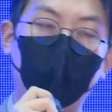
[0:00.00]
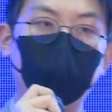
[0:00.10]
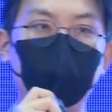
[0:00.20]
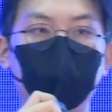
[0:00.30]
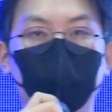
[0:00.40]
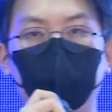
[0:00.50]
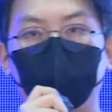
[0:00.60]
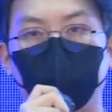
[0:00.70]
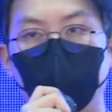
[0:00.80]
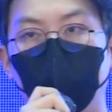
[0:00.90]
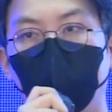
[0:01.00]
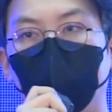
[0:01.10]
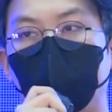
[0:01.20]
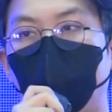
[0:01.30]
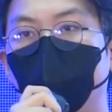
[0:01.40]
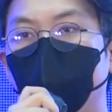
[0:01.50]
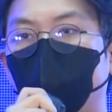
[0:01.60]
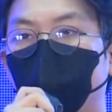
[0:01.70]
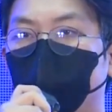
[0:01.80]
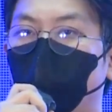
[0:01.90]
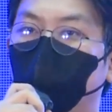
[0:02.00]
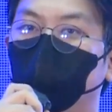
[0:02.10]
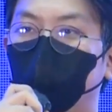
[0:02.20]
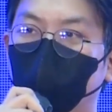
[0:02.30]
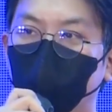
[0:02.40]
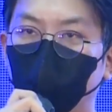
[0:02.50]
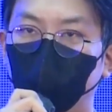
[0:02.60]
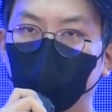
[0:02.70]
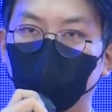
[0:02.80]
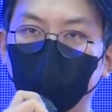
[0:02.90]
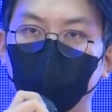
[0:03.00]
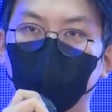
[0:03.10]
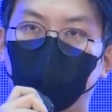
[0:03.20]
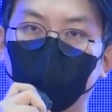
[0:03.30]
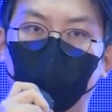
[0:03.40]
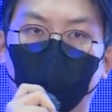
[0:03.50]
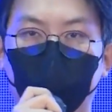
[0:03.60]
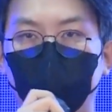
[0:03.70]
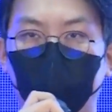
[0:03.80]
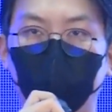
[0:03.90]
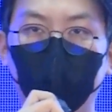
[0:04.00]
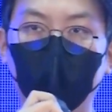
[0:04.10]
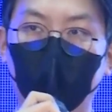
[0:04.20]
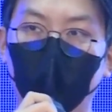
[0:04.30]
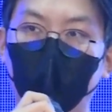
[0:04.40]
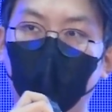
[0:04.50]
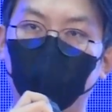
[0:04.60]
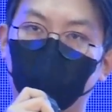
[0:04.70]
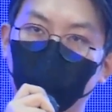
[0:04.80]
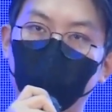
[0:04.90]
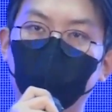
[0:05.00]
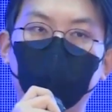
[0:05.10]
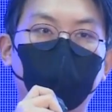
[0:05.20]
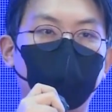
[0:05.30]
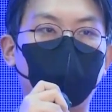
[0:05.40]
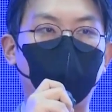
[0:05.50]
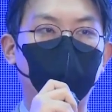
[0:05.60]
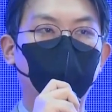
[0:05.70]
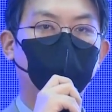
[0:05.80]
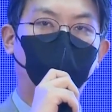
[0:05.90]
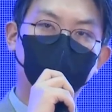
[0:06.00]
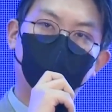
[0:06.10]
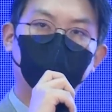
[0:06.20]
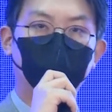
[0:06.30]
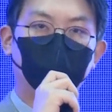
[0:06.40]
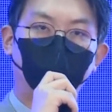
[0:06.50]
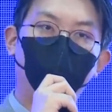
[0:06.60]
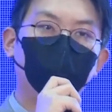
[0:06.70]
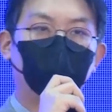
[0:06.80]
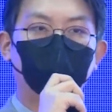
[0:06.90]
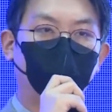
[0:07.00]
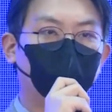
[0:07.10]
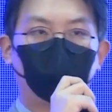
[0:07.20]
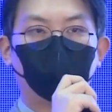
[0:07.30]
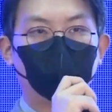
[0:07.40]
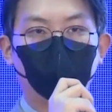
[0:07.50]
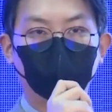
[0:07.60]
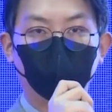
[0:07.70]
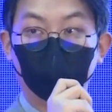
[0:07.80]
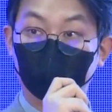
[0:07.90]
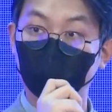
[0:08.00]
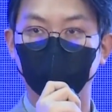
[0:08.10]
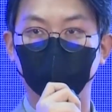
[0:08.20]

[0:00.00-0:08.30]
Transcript: 아니면 국가 차원에서 중앙은행에서 지금 이끌고 있는 중앙은행이 발행하는 가상자산 전부 다 데이터로 이루어져 있지